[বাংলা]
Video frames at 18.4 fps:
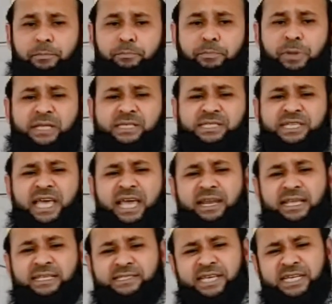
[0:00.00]

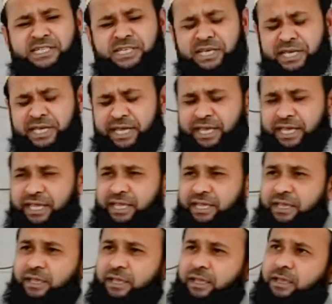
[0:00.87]
বাদশাহ নাজ্জাসিকে
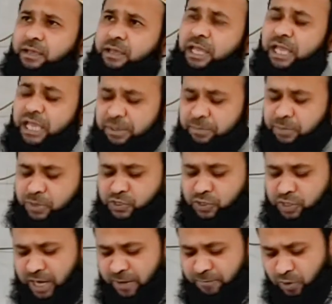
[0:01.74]
এই
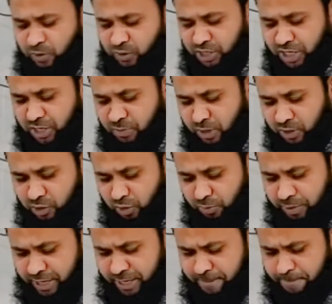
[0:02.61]
বিষয়টা পত্রের
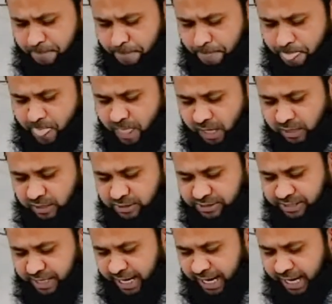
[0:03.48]
মাধ্যমে
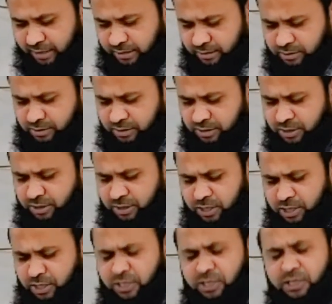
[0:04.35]
জানান
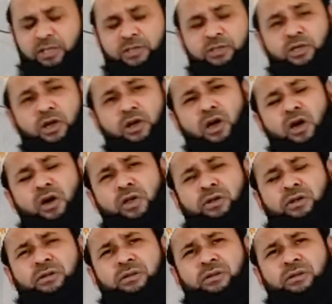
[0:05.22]
তখন